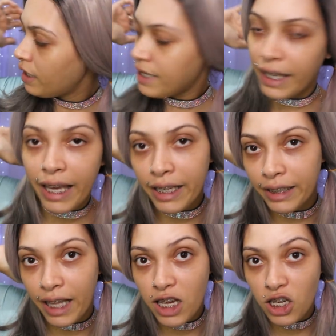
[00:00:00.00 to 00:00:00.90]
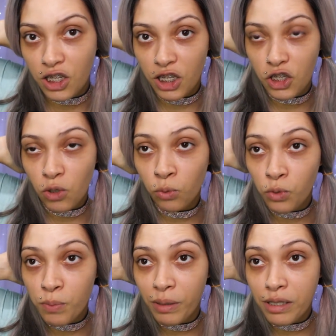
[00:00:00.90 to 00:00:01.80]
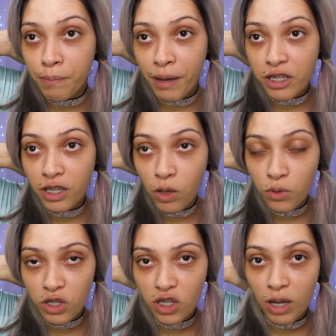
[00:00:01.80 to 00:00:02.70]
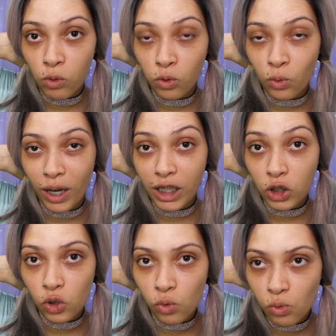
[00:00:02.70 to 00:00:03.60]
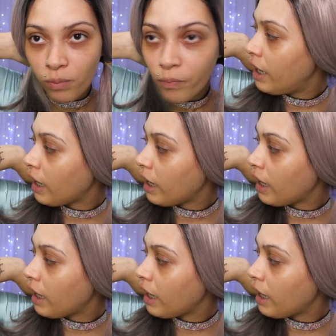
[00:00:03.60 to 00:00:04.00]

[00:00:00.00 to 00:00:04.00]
Isso aqui é Ganesha, gente, um dos principais deuses da cultura hindu.